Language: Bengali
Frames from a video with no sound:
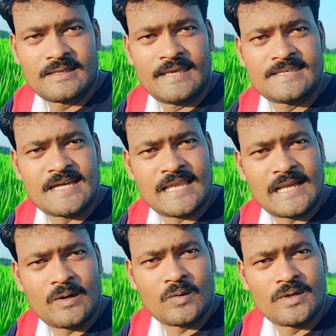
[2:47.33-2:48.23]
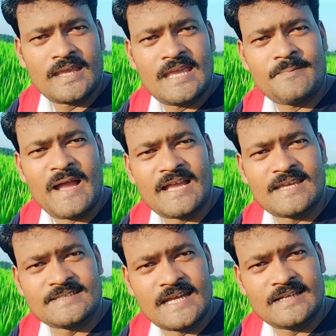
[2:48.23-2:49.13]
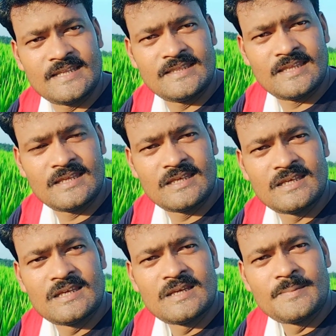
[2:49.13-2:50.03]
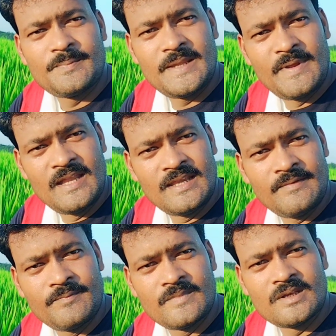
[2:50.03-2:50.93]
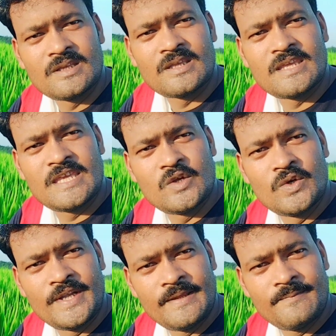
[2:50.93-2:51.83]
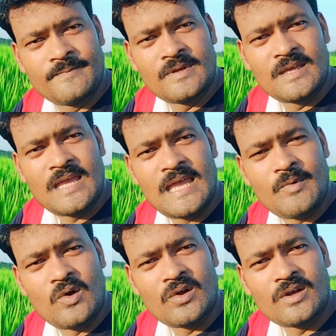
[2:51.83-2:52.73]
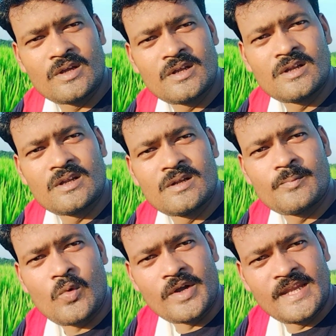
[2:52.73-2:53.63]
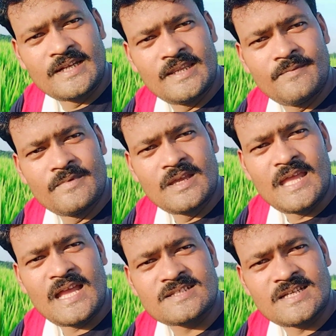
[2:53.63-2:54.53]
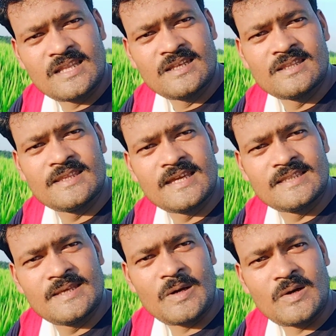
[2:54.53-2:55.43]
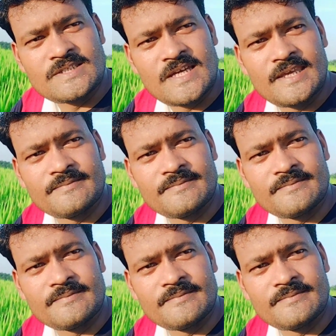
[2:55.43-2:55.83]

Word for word: এছাড়াও এই ফাঙ্গিসাইডটিতে প্রিভেন্টিভ কিউরিটিভ এবং প্রটেকটিভ অ্যাকশান দেখতে পাওয়া যায়